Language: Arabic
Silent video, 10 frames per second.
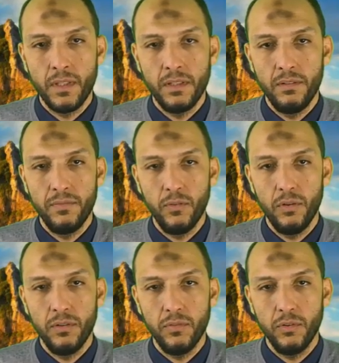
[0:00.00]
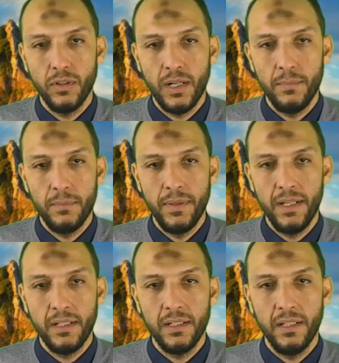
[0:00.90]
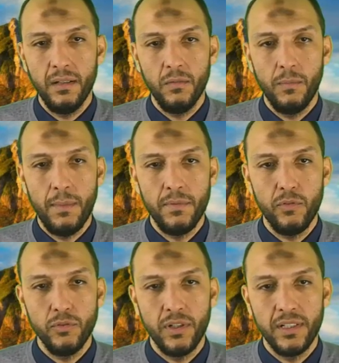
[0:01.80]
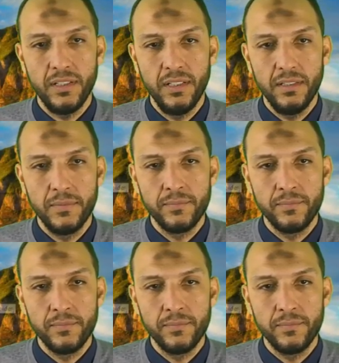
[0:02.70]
للفولدر اعمل باك كده واقوم عامل فولدر جديد